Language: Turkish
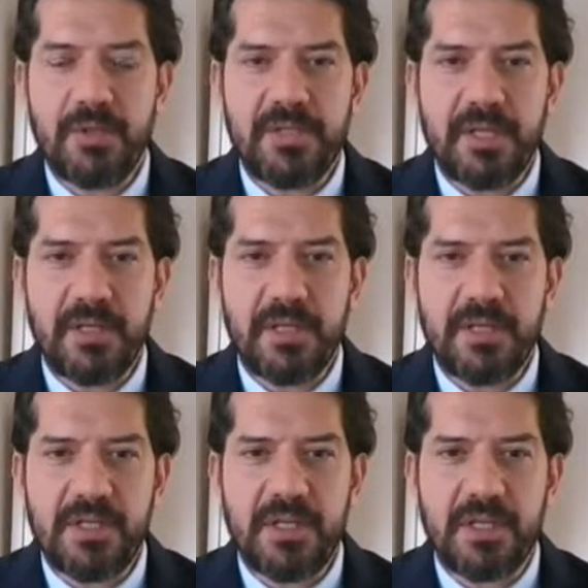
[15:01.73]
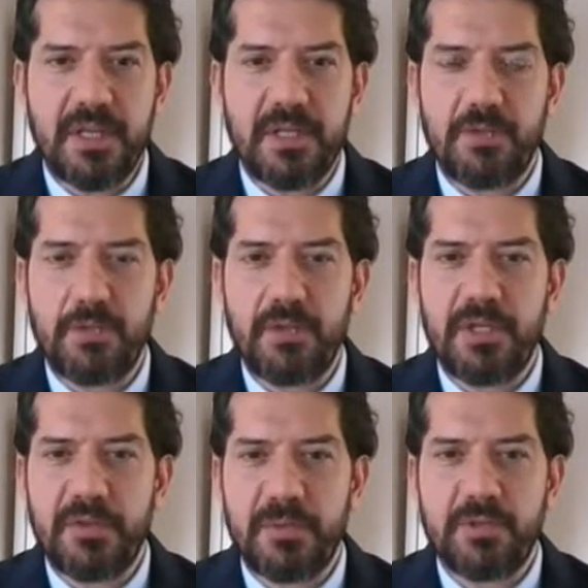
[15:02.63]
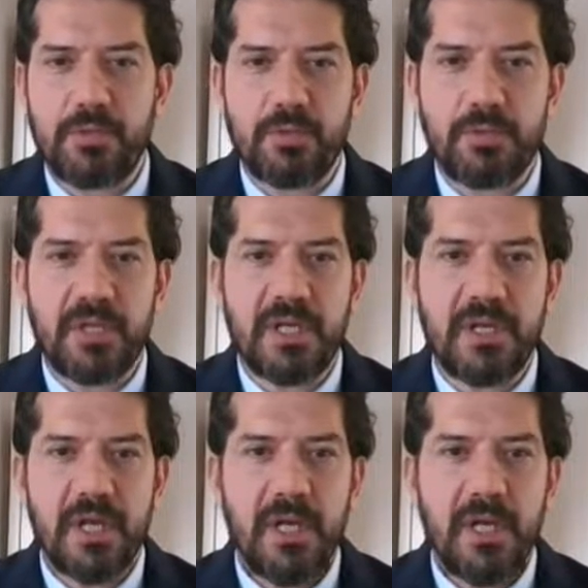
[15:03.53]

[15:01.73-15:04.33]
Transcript: İnsanlar işlerine gidiyor, gitmek zorundalar.